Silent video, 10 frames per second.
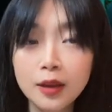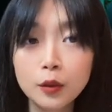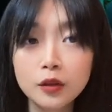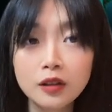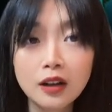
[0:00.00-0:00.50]

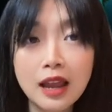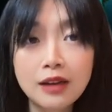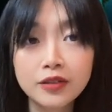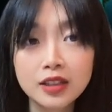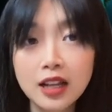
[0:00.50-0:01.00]
Imposter
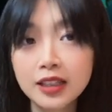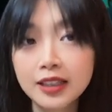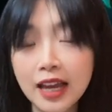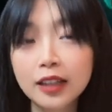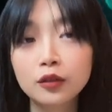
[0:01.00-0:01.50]
làm việc rất là
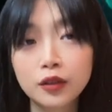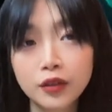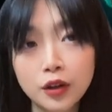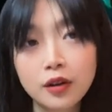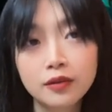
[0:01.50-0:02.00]
nhanh với,